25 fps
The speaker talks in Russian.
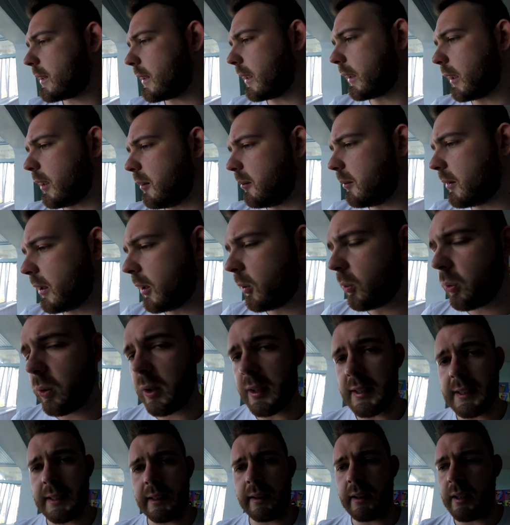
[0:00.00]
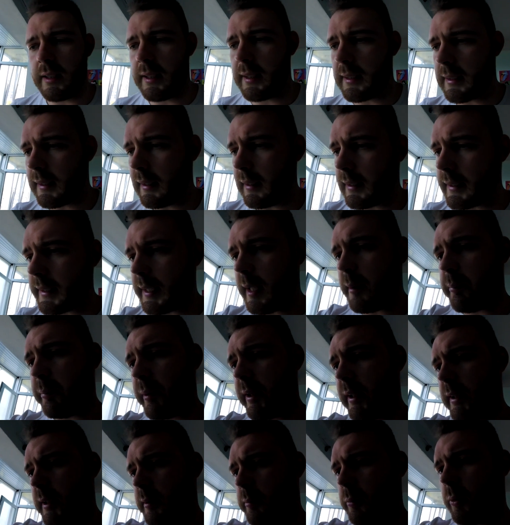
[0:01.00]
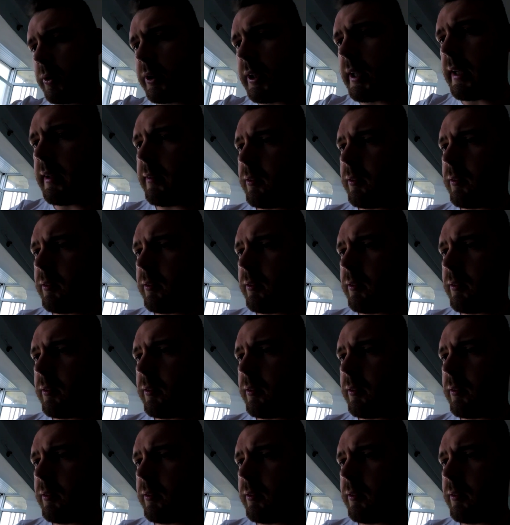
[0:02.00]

с таким на улице ходить нельзя, поэтому я